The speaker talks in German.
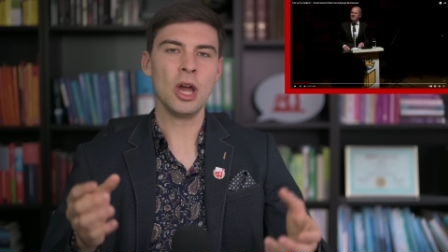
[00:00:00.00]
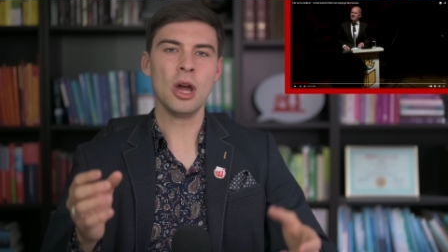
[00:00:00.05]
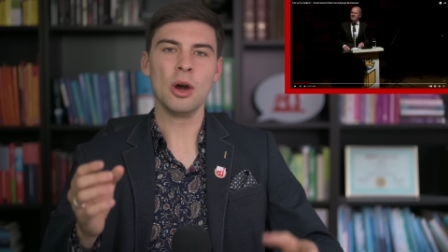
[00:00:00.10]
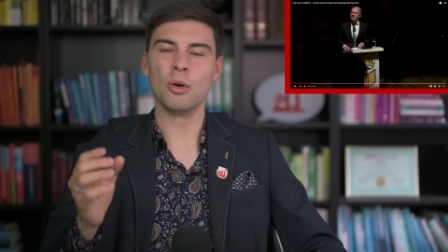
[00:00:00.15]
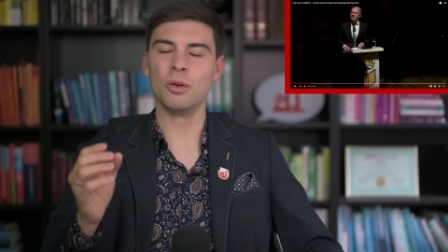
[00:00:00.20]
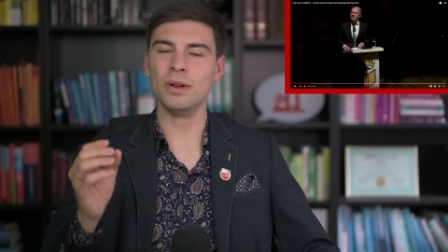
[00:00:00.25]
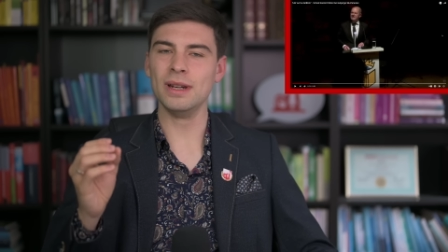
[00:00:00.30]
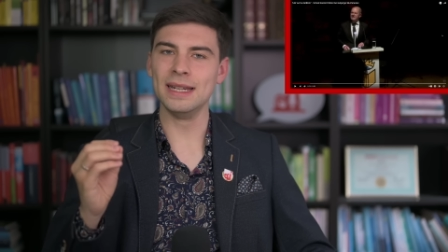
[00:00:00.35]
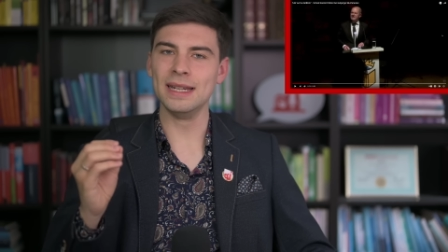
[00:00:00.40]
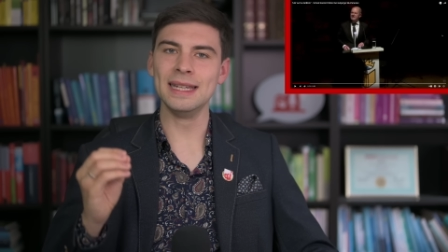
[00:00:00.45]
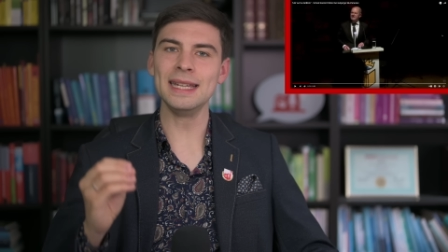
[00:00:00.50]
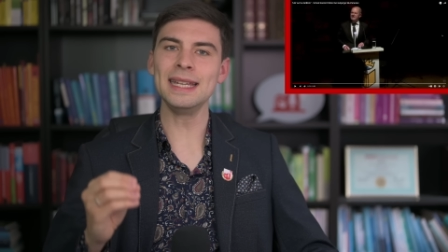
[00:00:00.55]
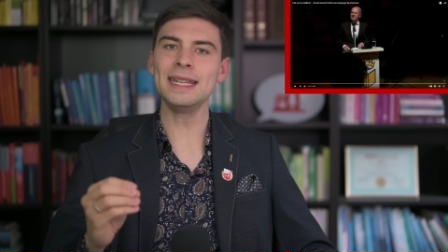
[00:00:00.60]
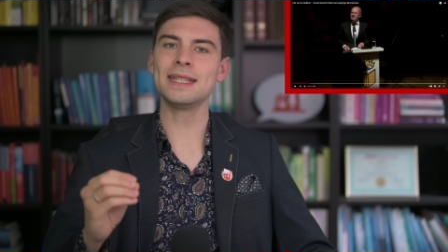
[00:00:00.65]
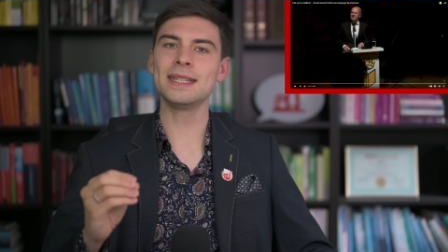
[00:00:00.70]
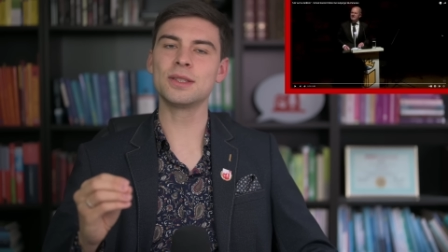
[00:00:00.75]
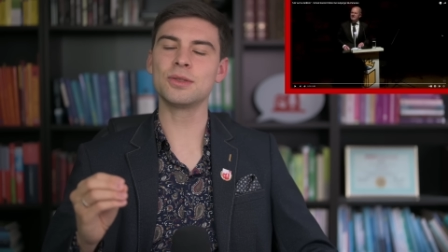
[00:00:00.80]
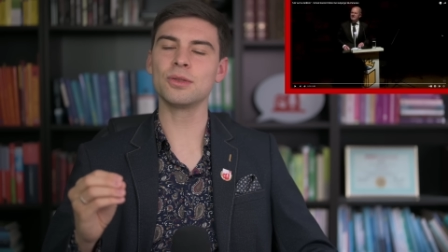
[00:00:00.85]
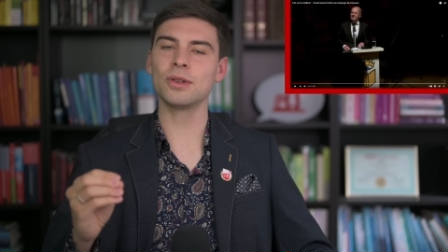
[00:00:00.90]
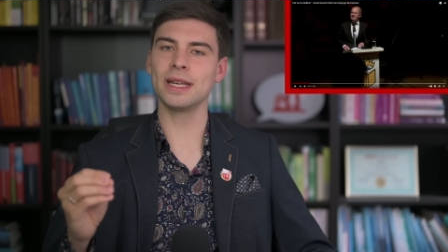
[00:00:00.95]
und
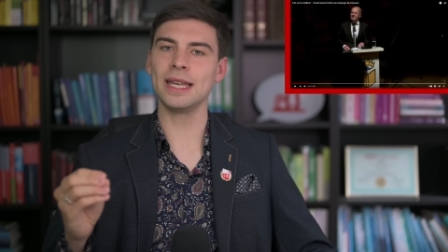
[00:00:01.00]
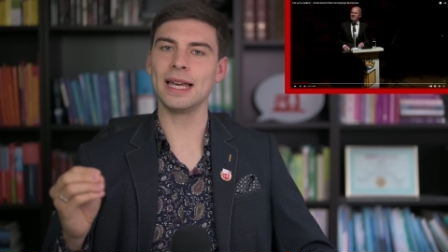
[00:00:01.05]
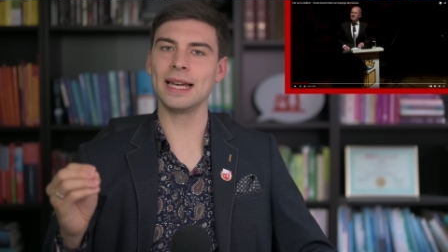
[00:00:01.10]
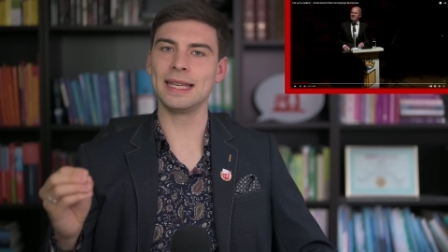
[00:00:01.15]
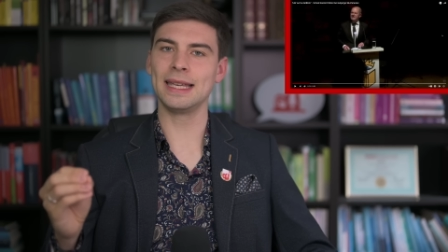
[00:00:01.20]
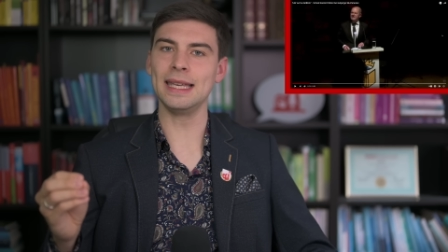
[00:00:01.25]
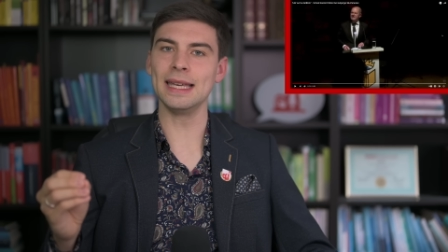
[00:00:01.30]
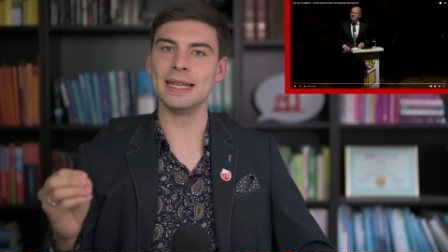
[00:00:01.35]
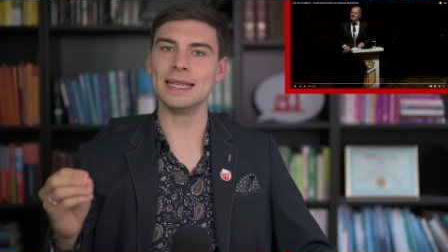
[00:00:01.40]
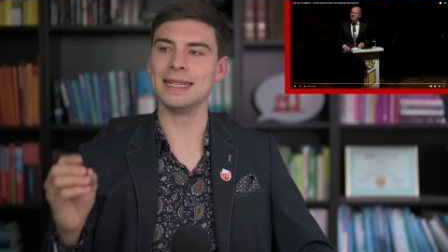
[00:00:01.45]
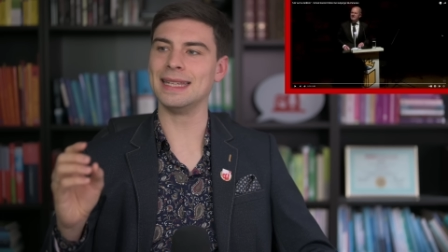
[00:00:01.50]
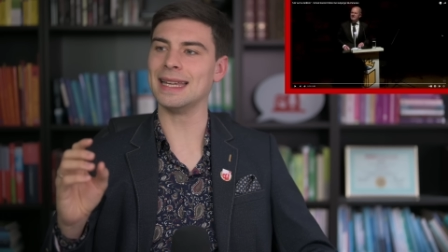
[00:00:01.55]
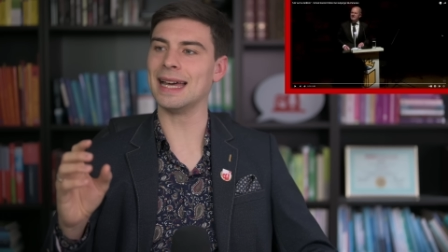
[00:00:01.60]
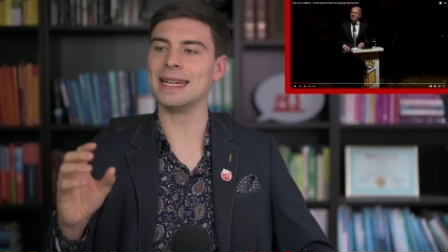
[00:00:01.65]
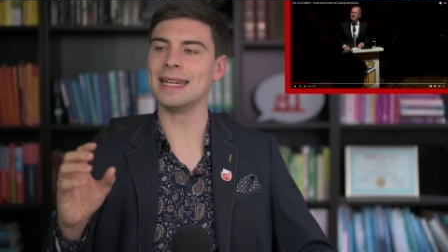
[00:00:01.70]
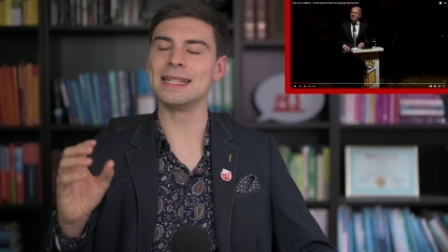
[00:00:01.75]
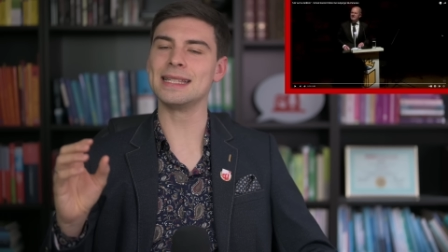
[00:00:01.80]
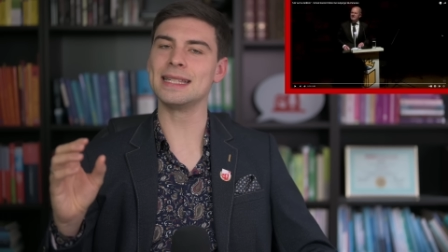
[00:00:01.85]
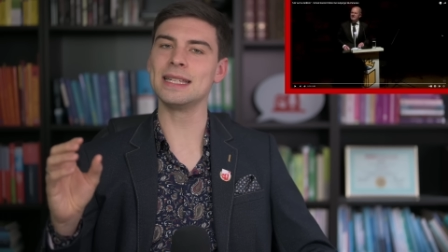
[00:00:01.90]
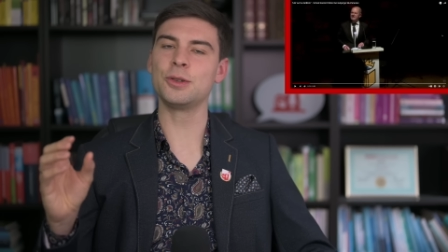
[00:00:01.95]
nicht zu reagieren in
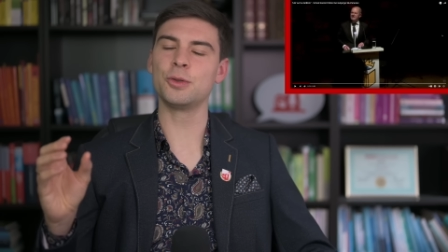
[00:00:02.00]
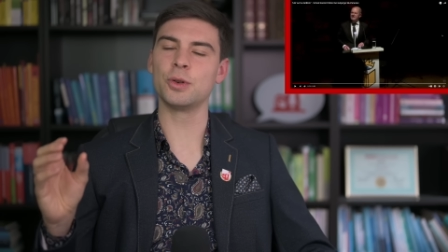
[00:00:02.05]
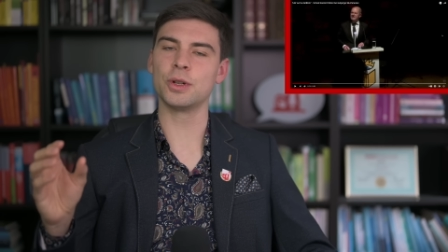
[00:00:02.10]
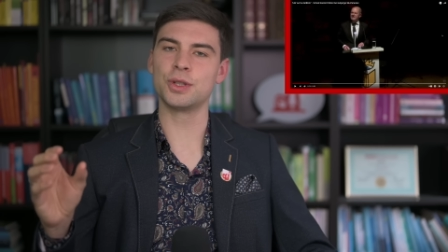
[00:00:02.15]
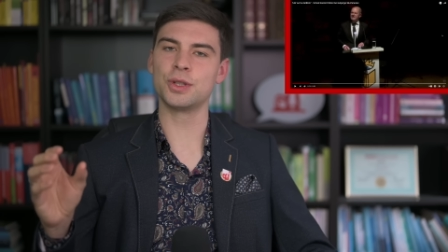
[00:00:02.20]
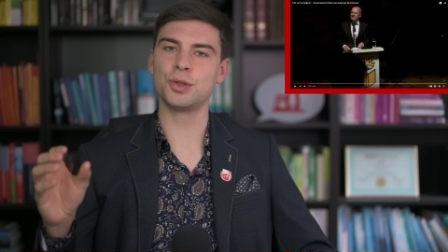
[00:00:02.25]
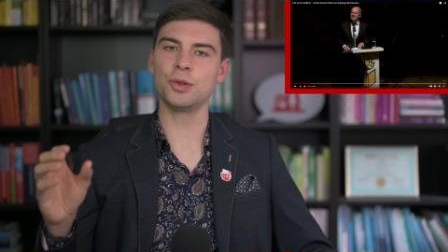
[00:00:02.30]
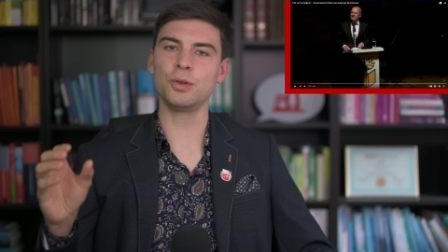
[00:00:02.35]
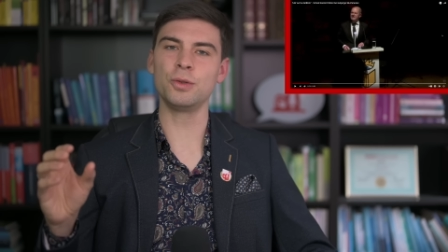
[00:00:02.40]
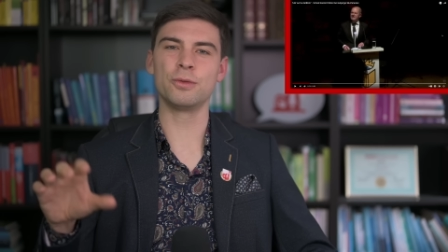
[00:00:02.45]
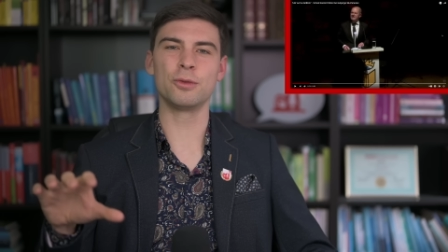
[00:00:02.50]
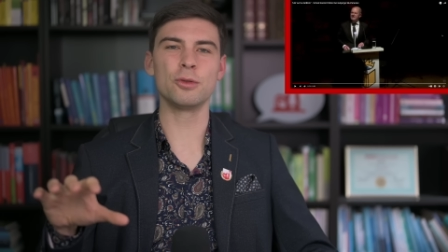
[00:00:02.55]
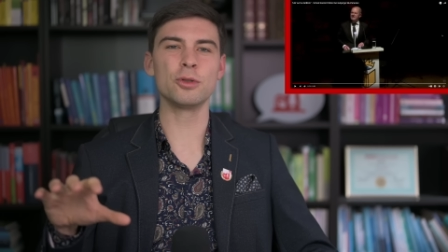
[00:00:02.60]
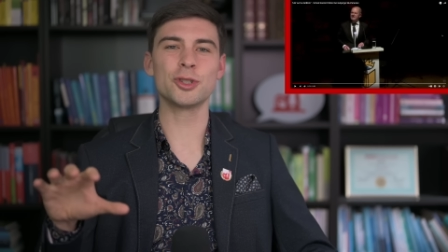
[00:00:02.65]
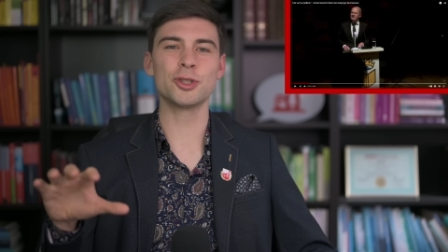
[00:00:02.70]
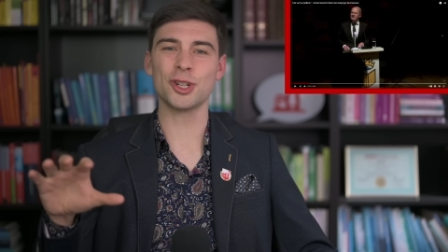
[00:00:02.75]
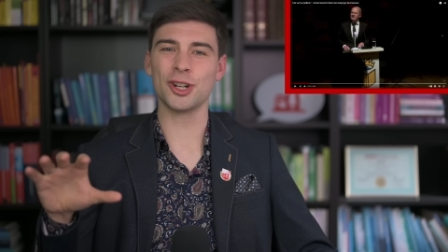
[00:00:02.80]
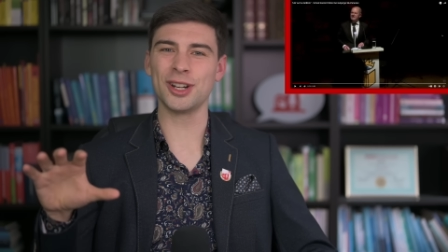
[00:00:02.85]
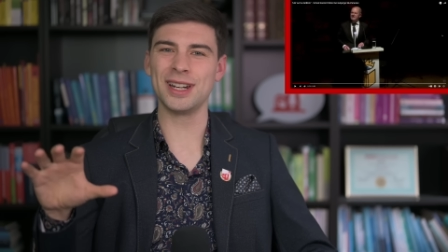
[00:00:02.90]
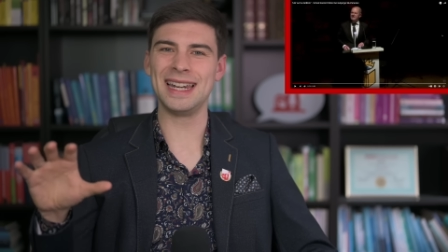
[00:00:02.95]
einer Situation, wo
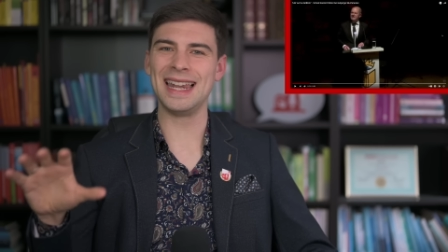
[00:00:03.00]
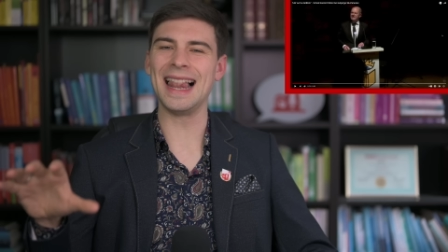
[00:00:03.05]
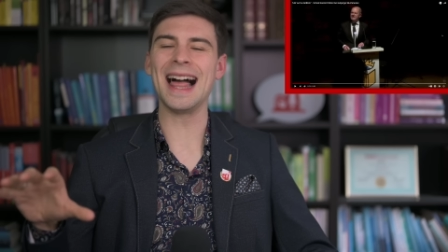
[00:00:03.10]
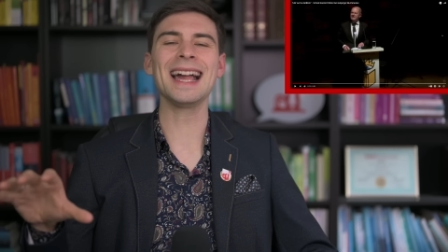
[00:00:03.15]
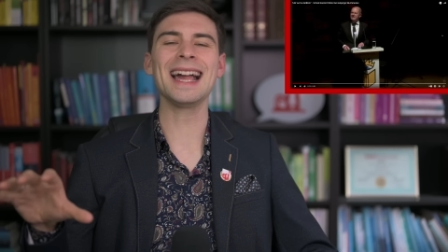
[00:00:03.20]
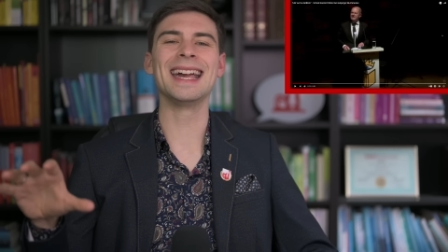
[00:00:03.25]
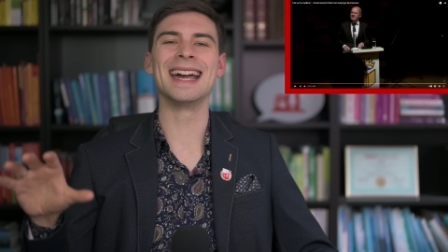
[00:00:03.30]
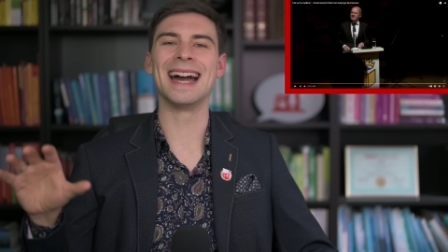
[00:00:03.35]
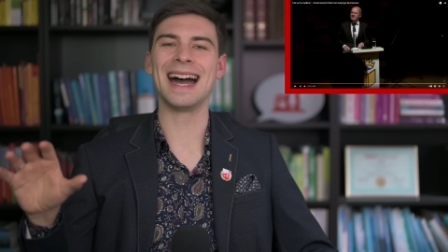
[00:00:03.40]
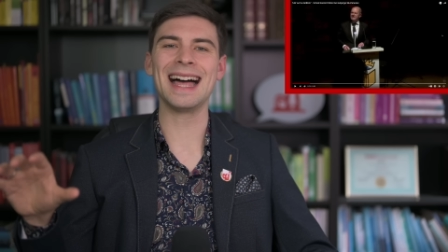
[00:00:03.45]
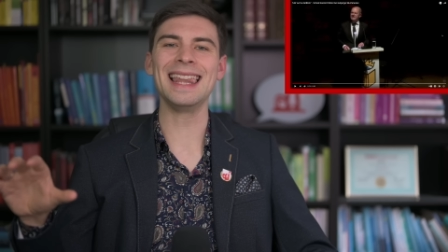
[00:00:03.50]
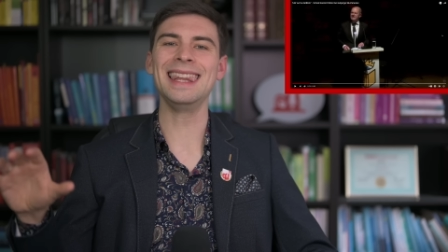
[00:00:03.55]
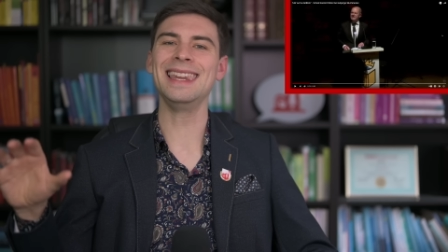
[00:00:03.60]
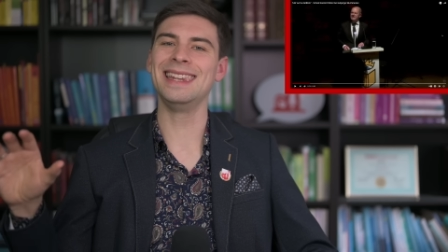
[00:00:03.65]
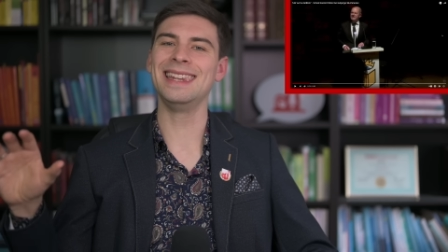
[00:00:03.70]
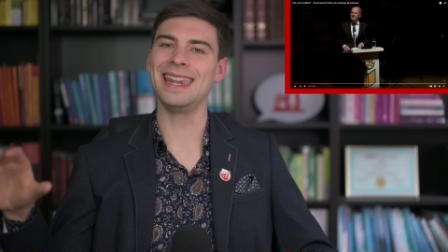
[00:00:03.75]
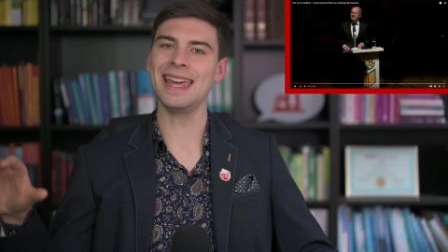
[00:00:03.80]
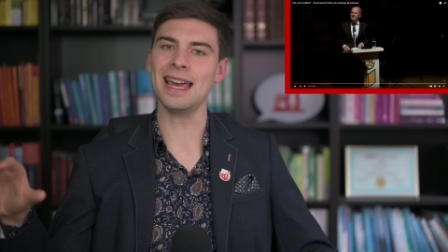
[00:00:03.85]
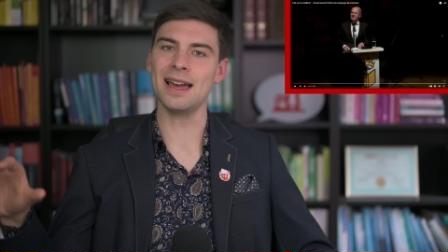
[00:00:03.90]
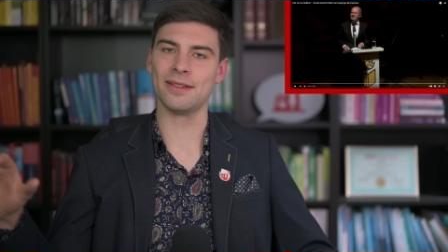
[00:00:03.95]
es schon lange
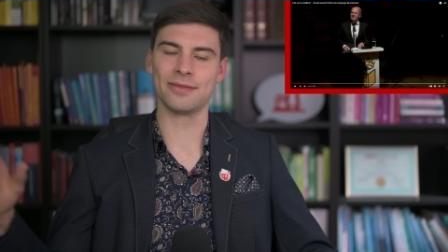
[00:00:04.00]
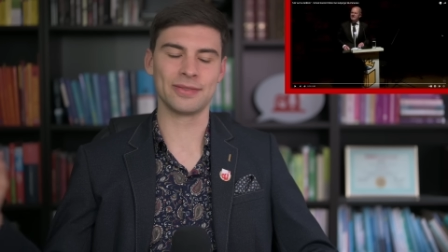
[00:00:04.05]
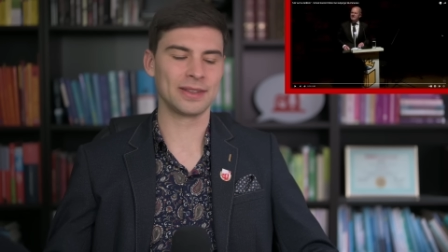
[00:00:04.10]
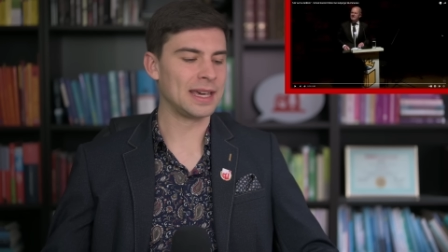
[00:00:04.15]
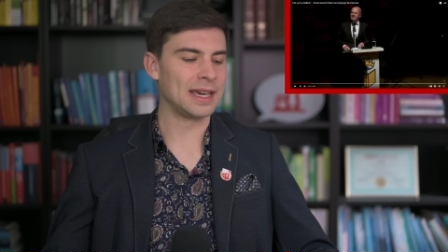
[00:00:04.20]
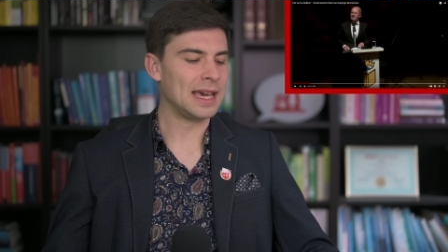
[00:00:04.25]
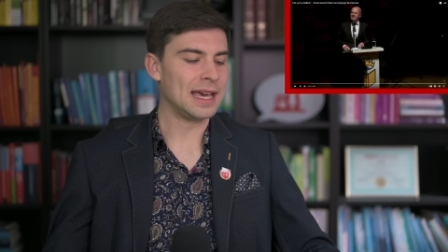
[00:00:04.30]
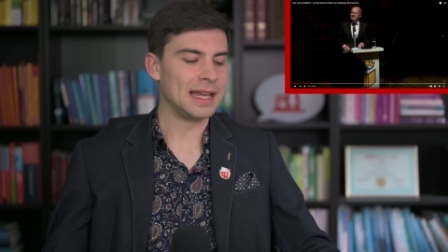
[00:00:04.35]
alle nervt,